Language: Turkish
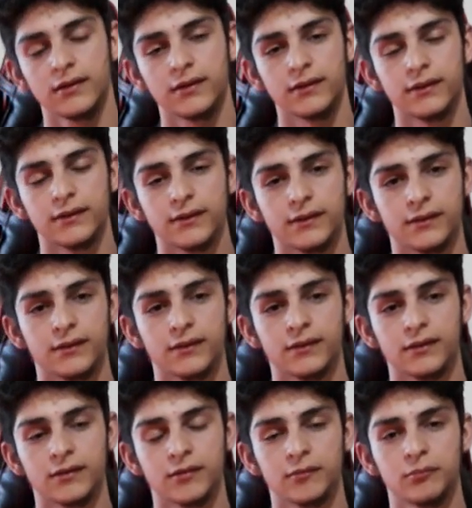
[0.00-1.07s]
ee,
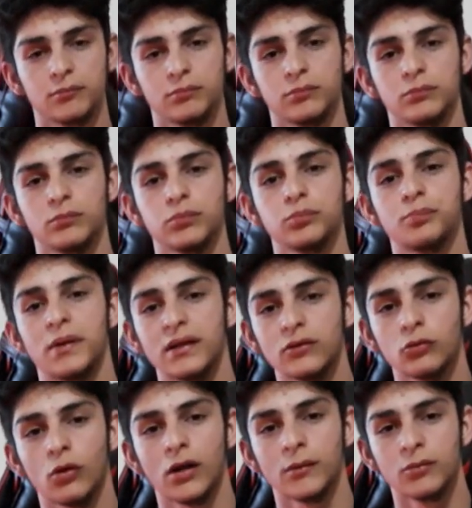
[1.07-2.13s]
pek
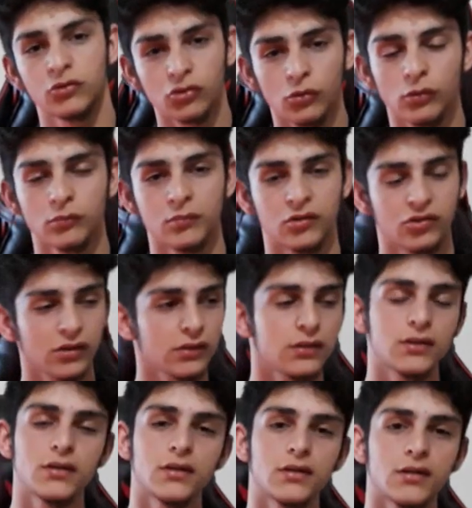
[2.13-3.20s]
doğal bir şey olmayacak.
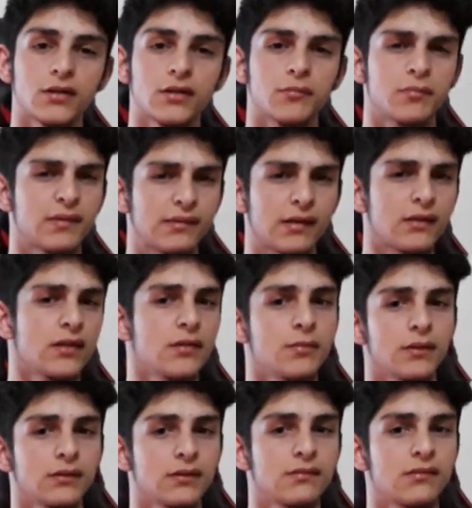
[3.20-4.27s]
Bir saniye
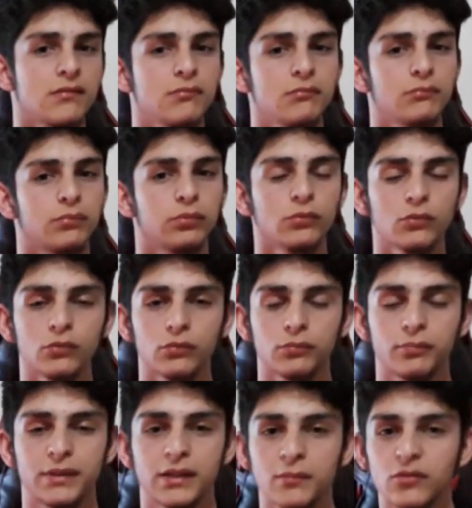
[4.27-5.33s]
bekleteyim. Bunu
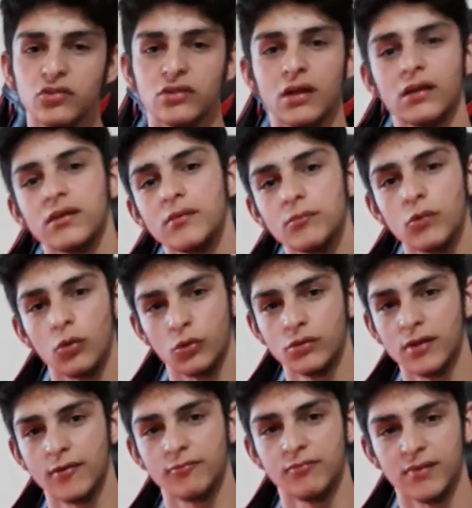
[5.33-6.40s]
benim için aldığım bir
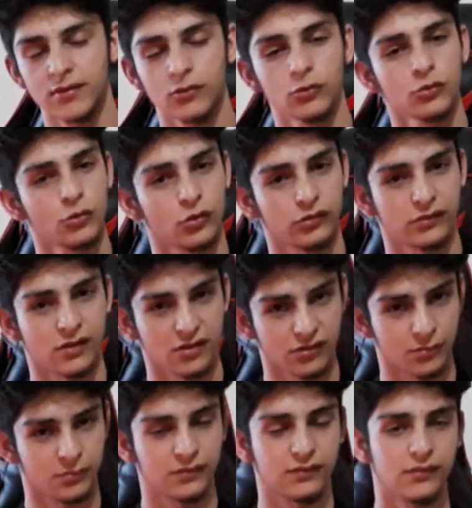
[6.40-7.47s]
önlem var. Onu
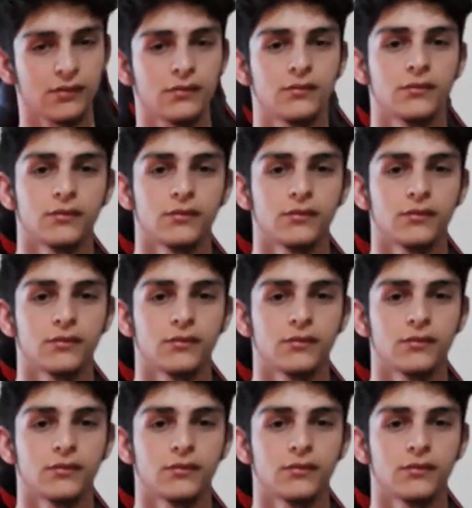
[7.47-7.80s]
göstereceğim size.